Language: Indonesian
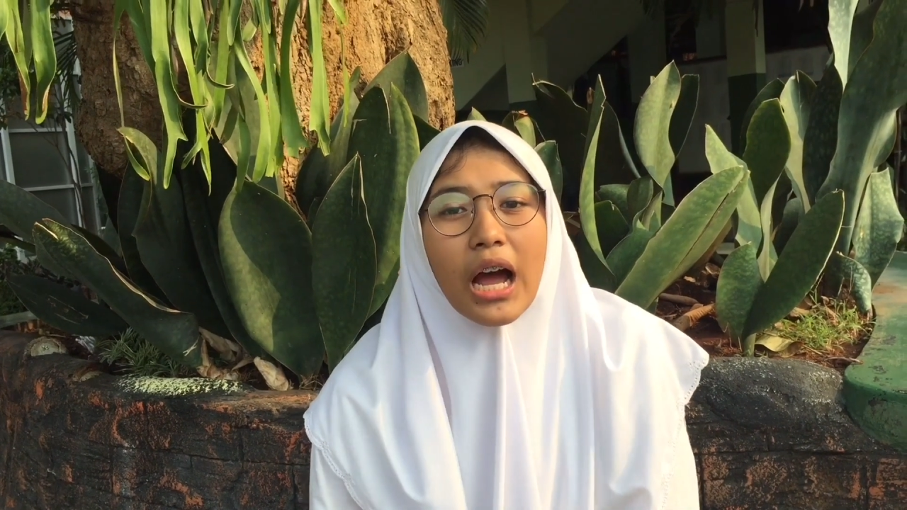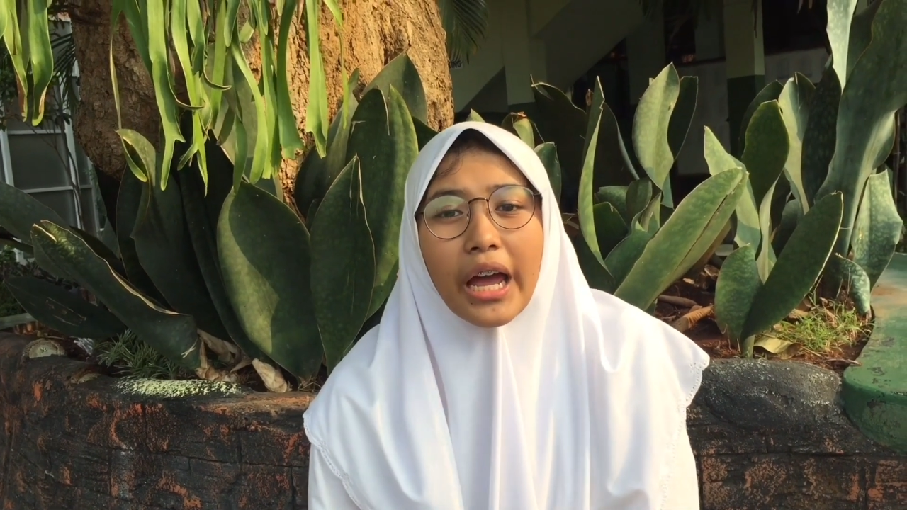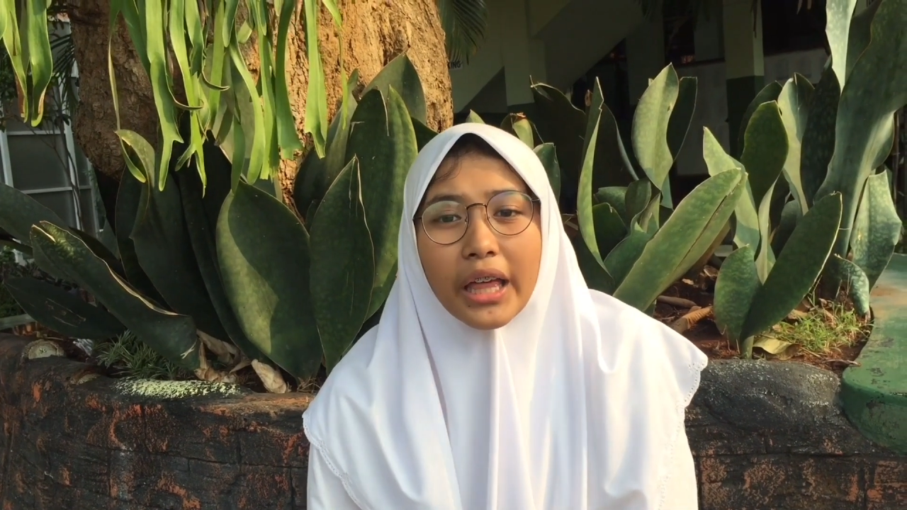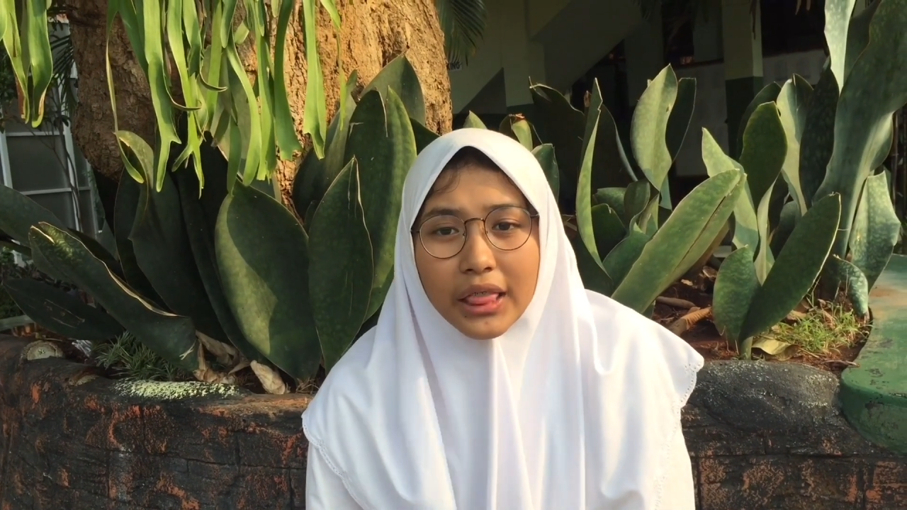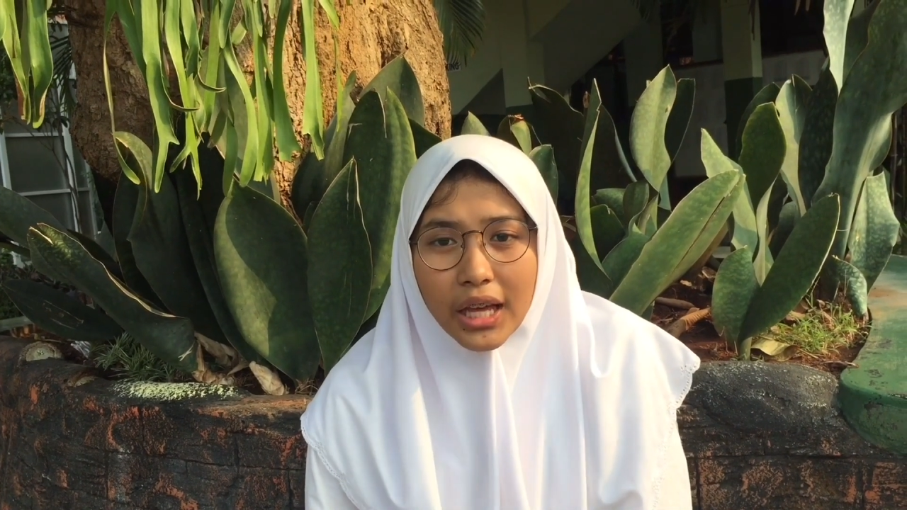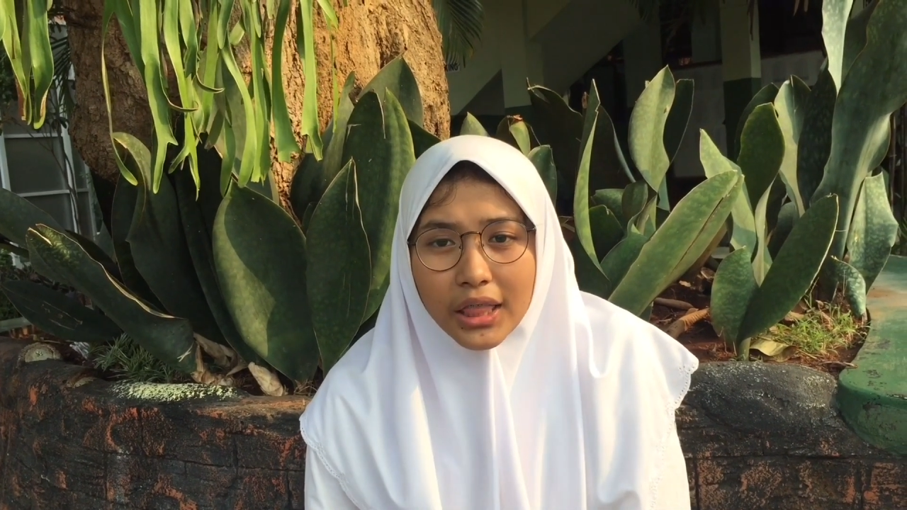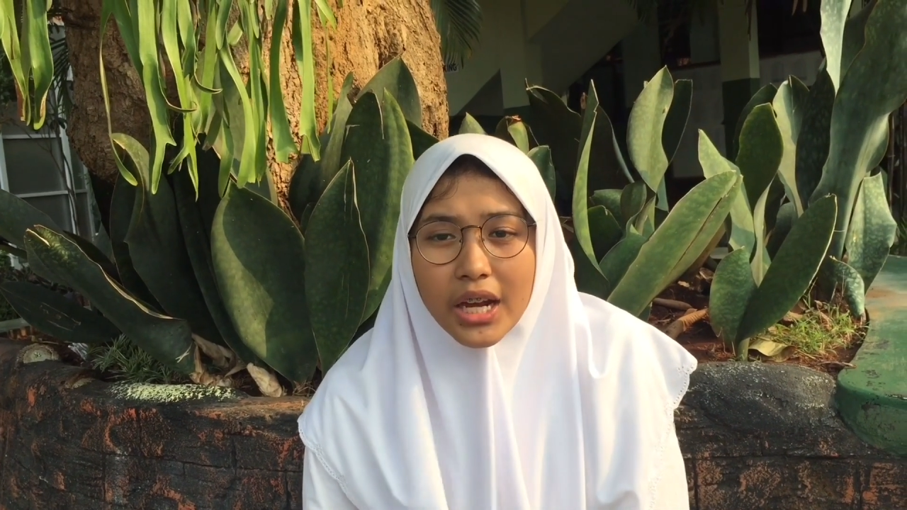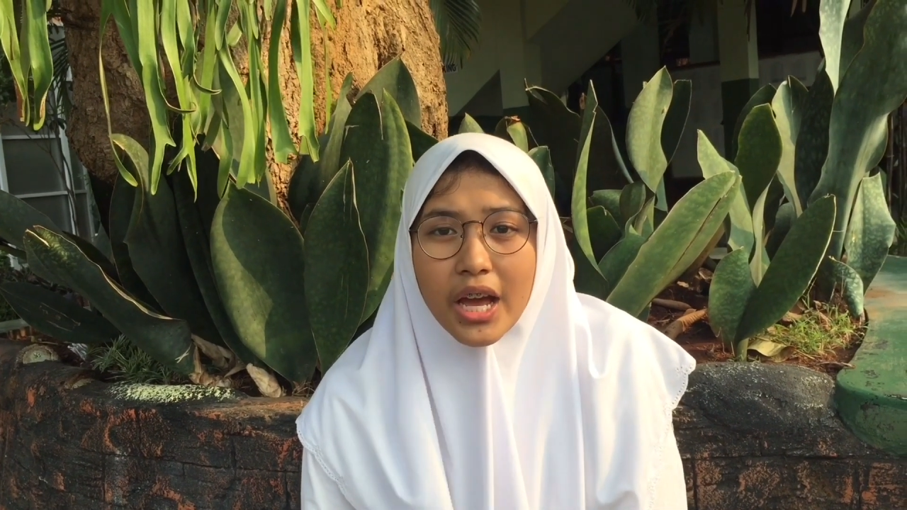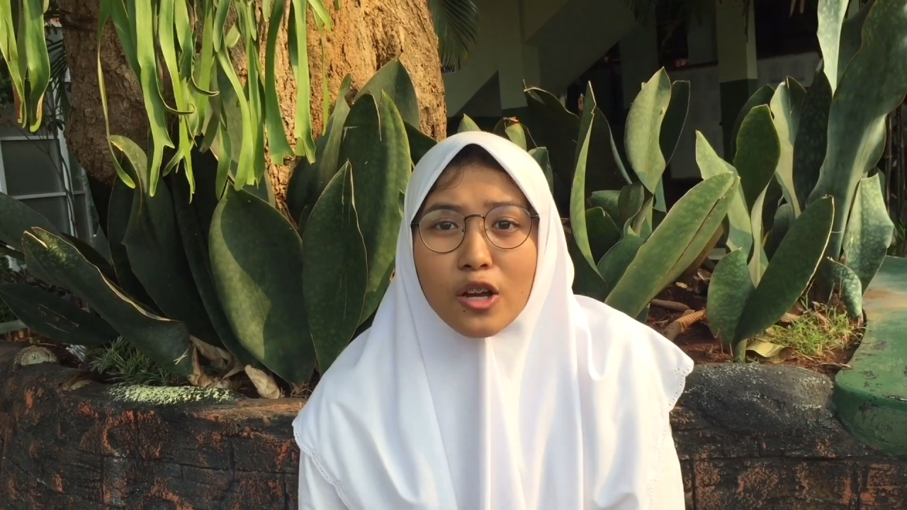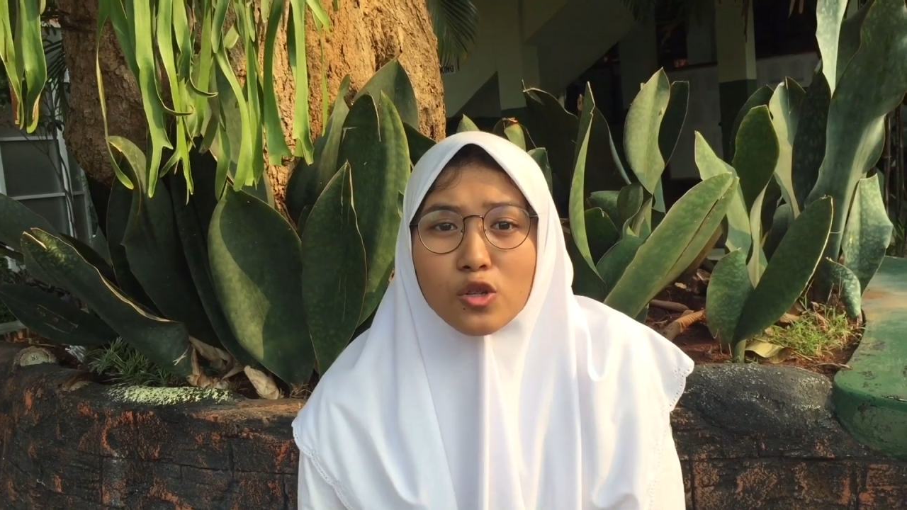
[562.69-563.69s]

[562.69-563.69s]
eta teh dayang